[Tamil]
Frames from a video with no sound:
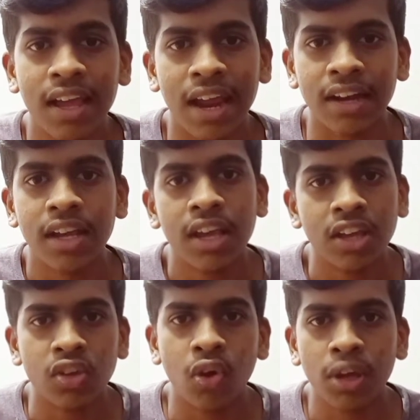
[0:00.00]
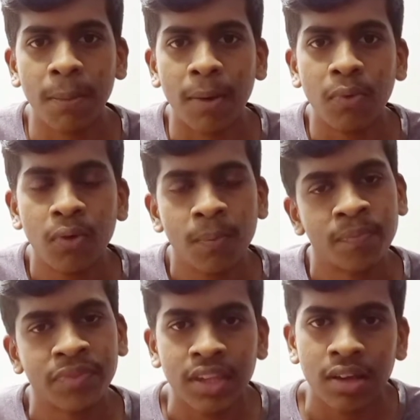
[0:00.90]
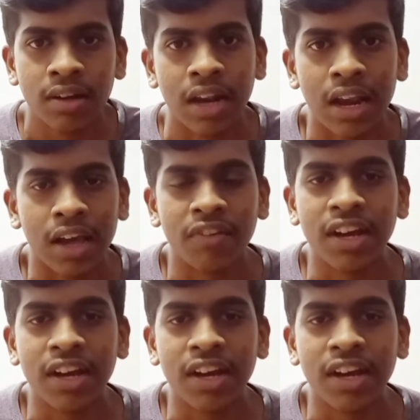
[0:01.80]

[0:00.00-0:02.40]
அண்ட் யோகி பாபு நல்லாவே